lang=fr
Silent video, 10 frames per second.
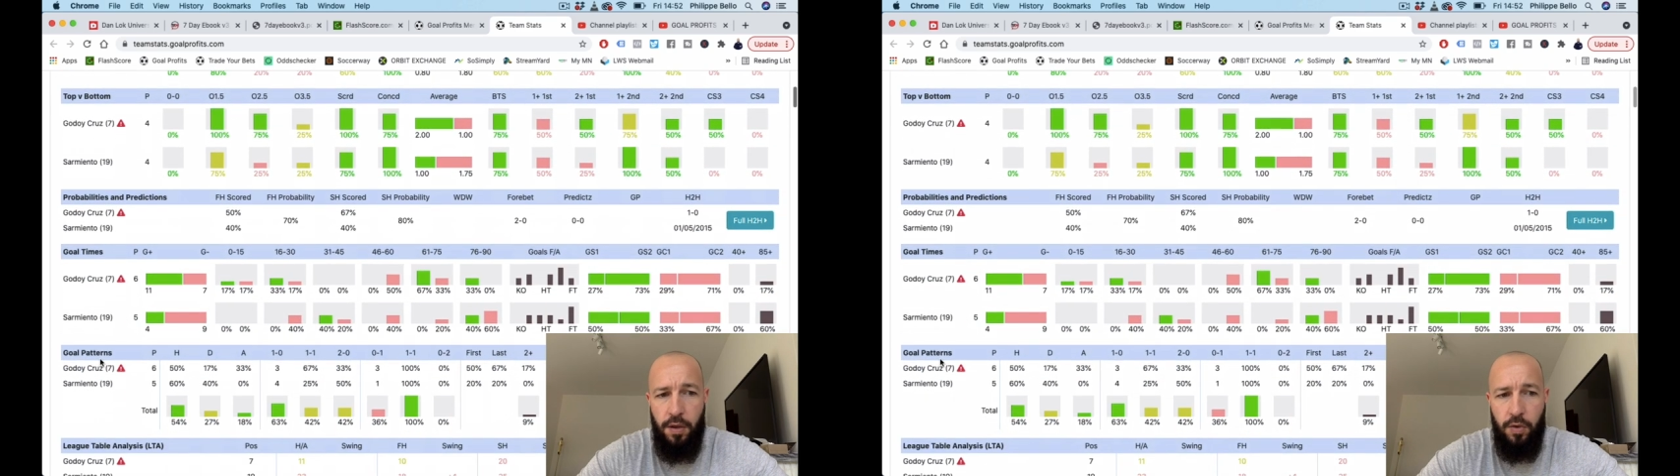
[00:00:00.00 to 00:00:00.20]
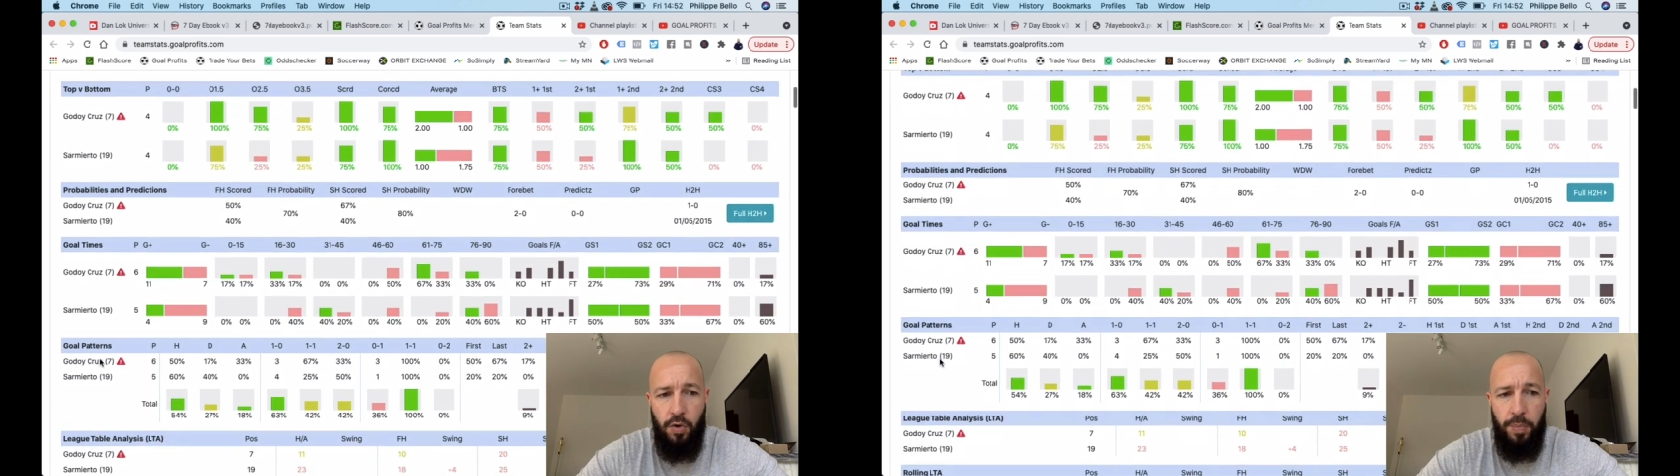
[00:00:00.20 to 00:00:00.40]

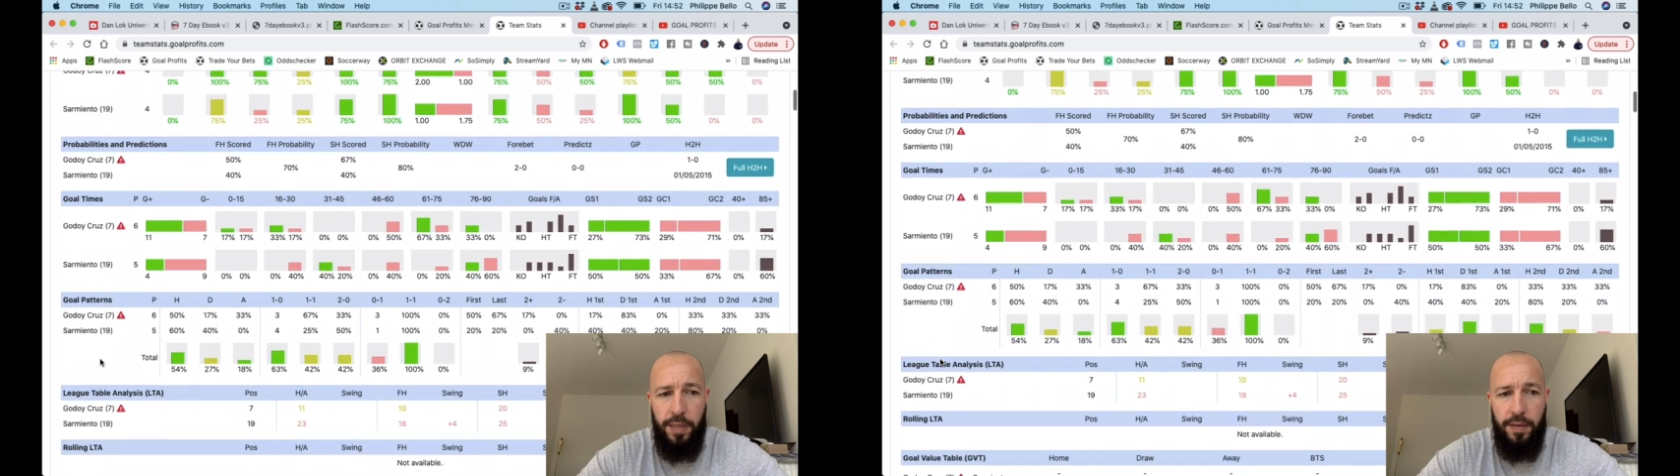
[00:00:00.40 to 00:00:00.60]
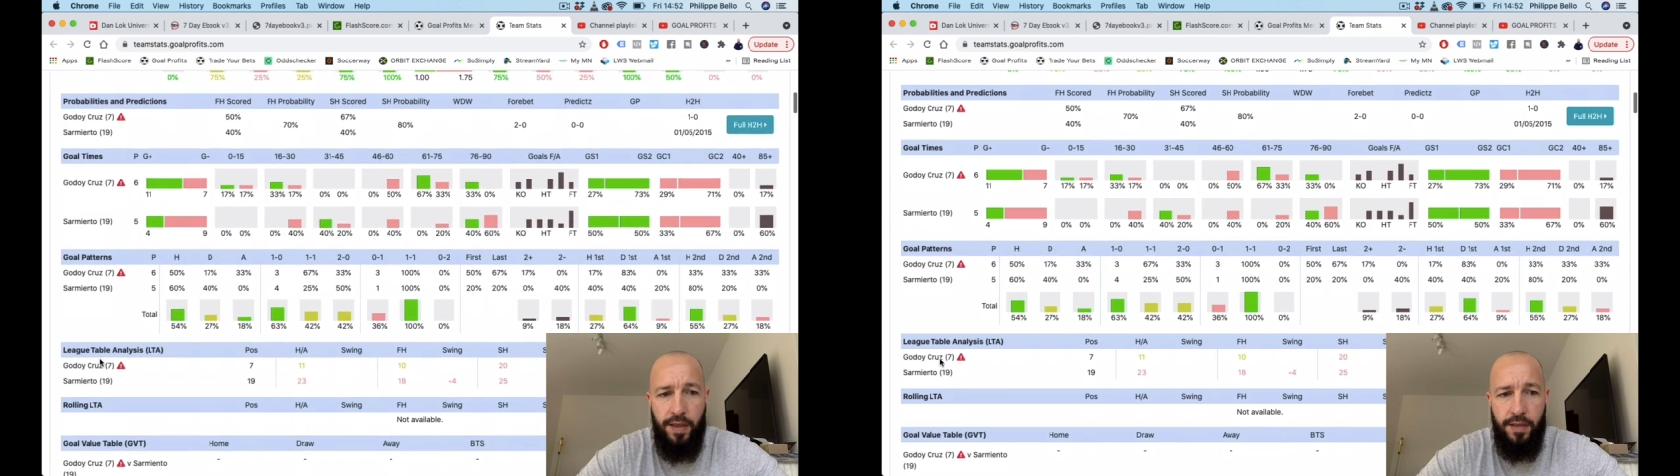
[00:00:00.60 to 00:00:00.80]
goal
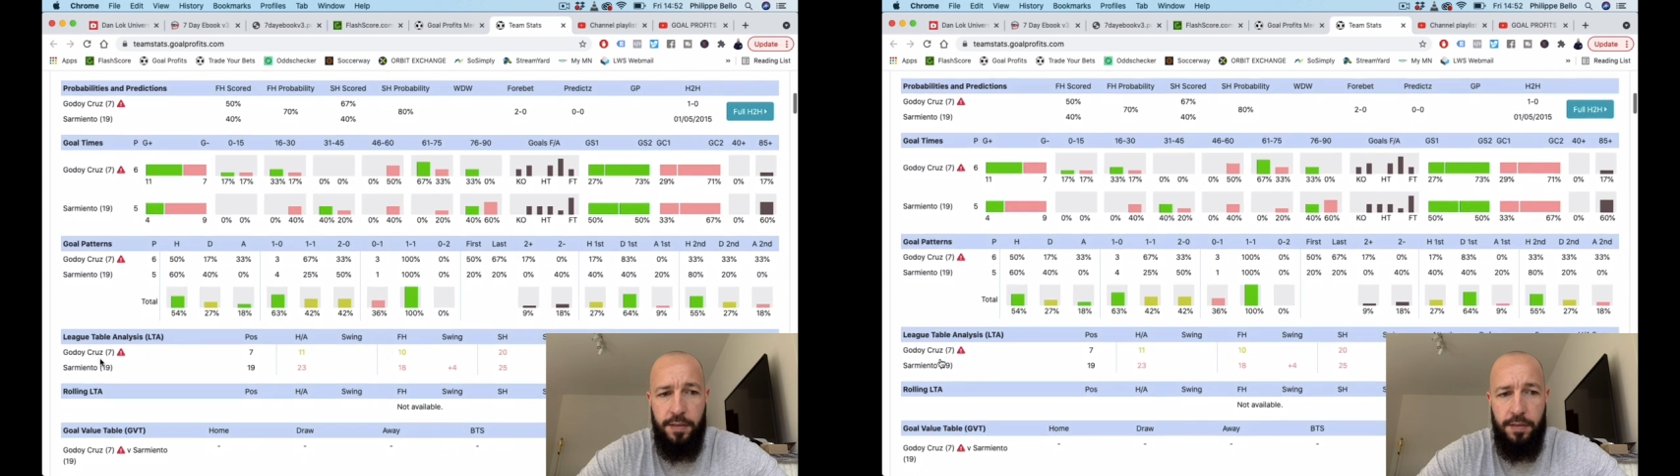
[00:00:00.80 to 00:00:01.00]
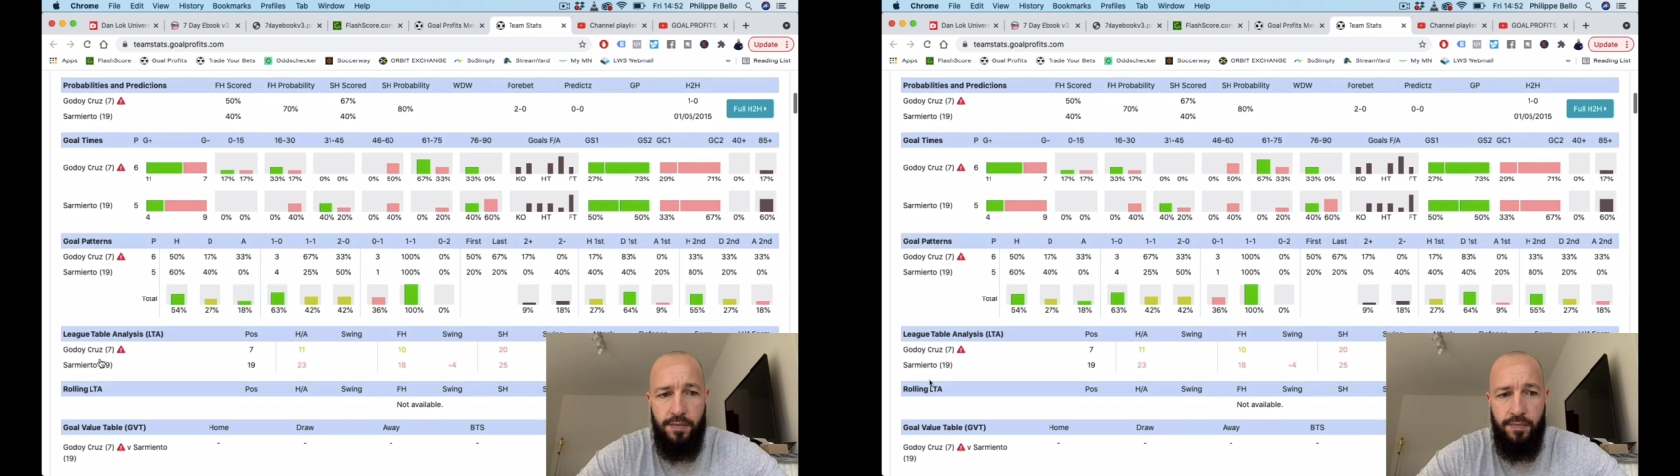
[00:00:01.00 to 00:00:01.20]

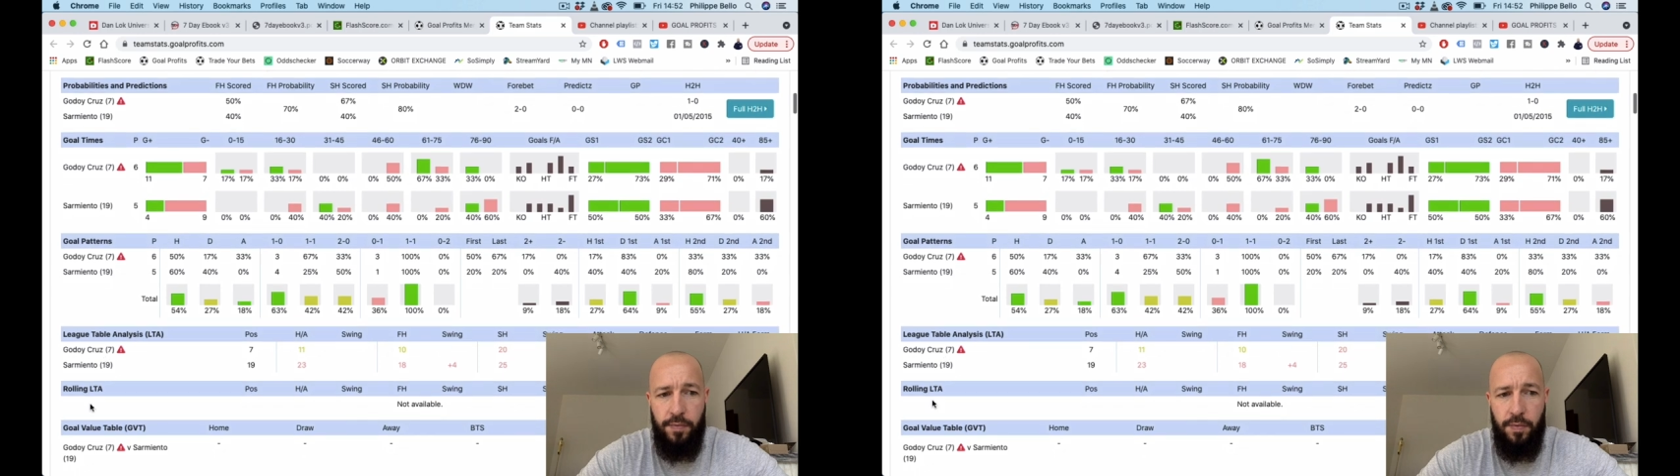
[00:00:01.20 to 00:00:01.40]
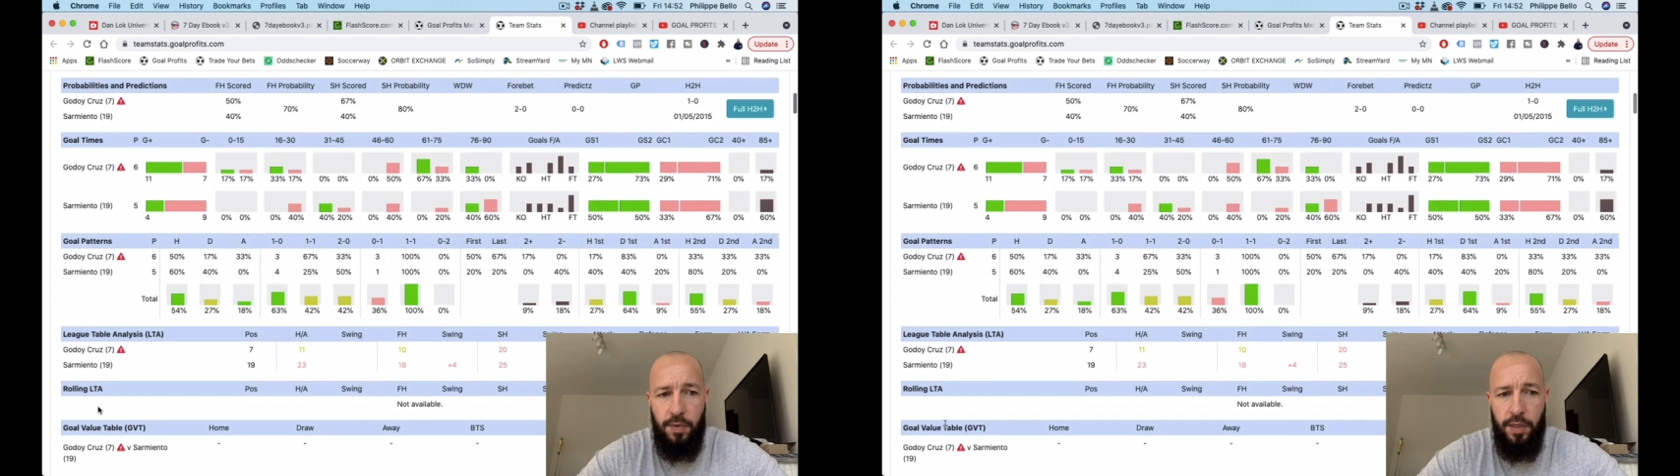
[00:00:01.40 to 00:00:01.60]
patterns,
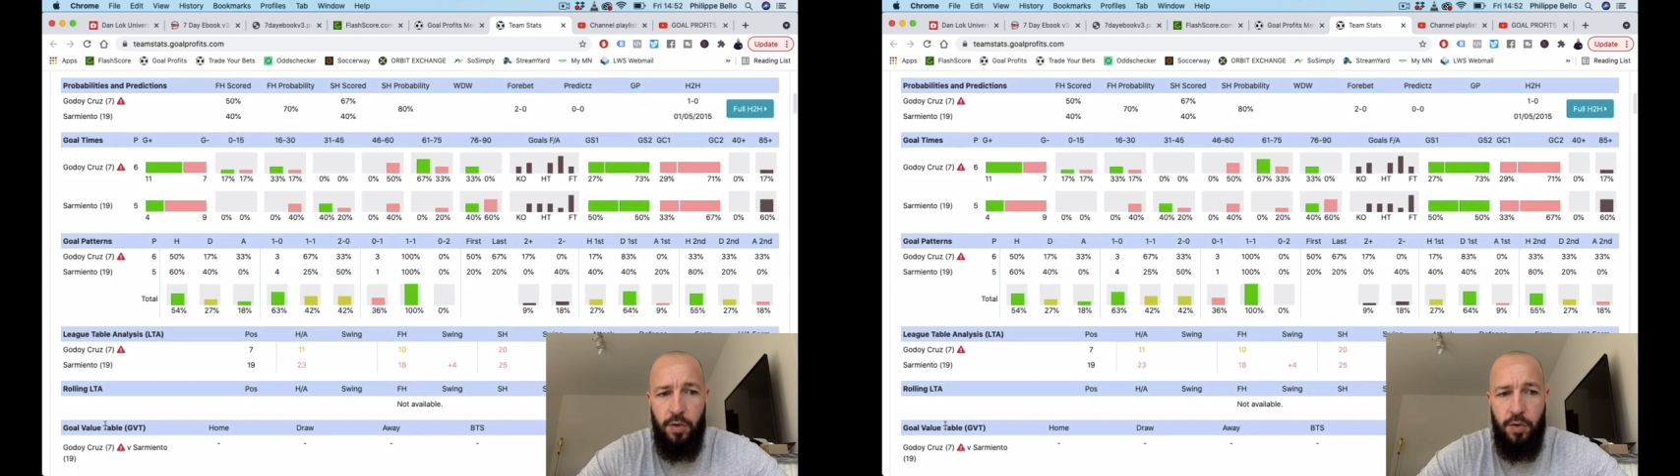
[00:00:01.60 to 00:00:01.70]
ok,